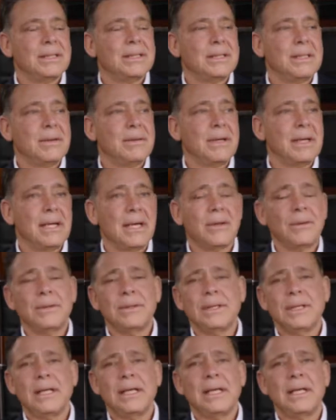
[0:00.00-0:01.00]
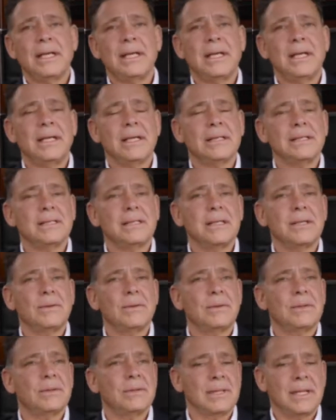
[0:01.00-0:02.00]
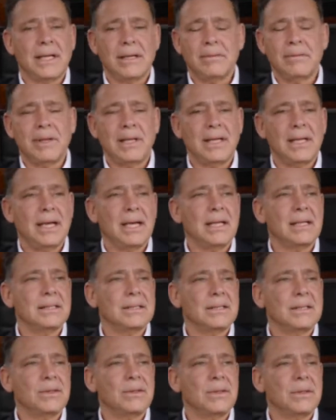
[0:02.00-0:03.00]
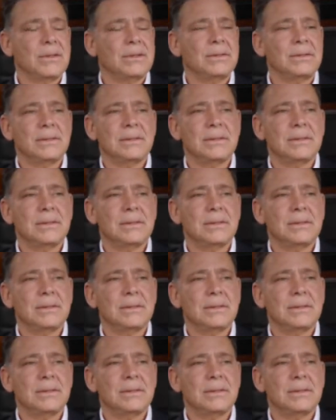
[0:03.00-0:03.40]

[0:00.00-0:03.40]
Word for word: Me bajaron y así con armas largas y todo,